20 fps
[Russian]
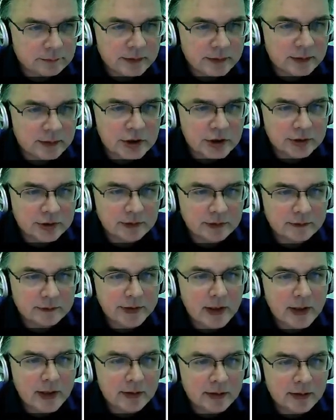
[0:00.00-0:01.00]
это наша
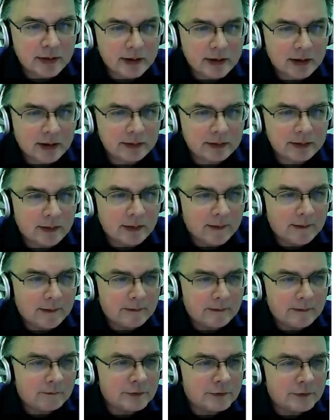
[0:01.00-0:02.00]
реальная карта.
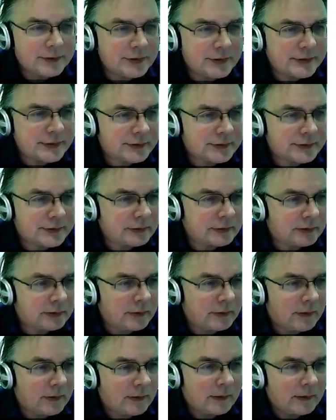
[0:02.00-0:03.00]
Вот здесь
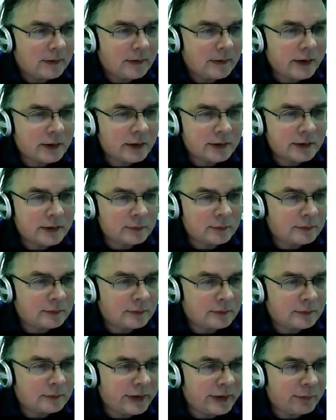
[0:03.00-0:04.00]
э,
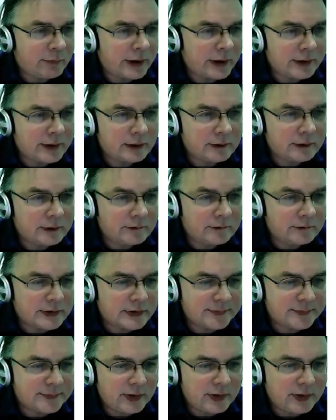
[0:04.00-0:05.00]
рядом нагребательных
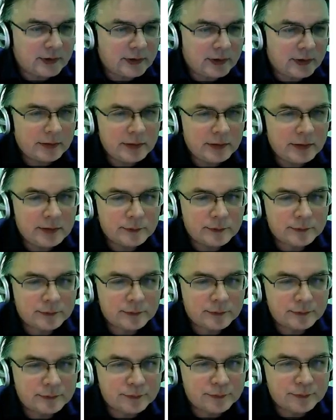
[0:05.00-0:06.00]
25, да, и
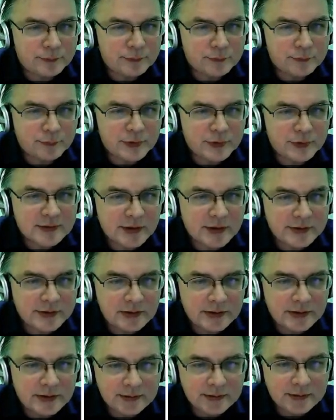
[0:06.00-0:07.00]

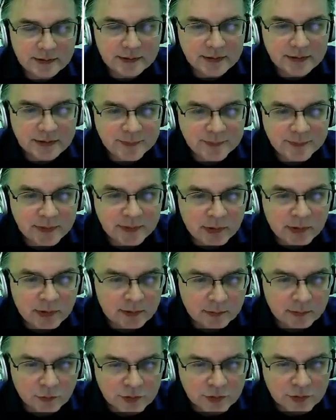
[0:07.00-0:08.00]
происходили эти
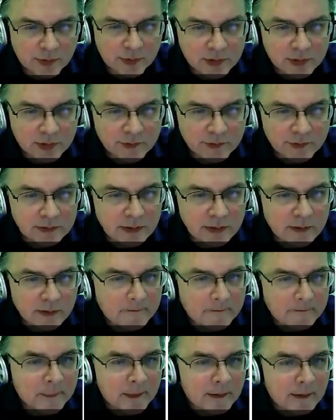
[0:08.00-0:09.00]
эксперименты, ну, с поправкой
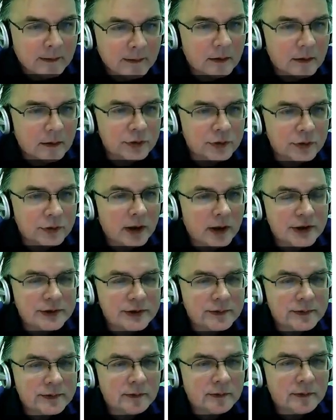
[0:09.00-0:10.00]
на какое-то
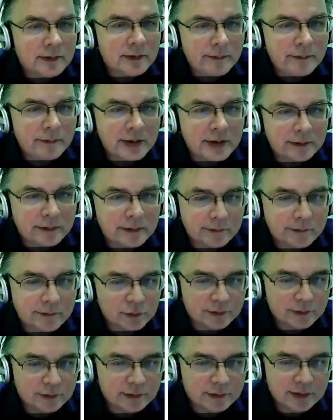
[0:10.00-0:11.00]
количество метров.
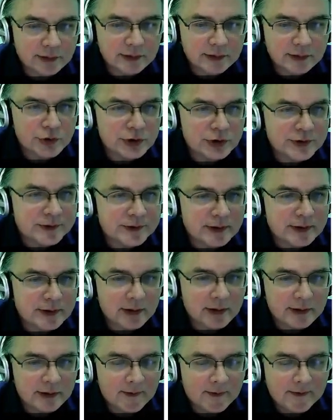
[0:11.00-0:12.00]
Тут, да, точность
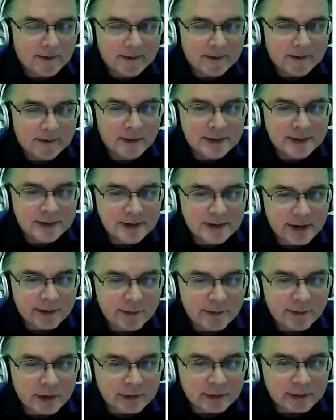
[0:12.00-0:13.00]
такая, на
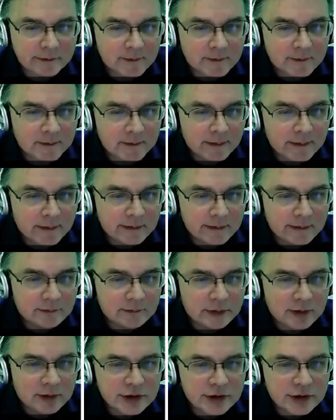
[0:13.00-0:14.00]
нескольких метров.
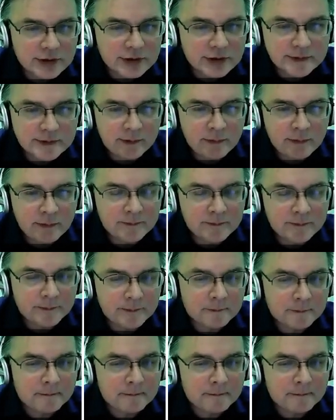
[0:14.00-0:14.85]
Вот наш с вами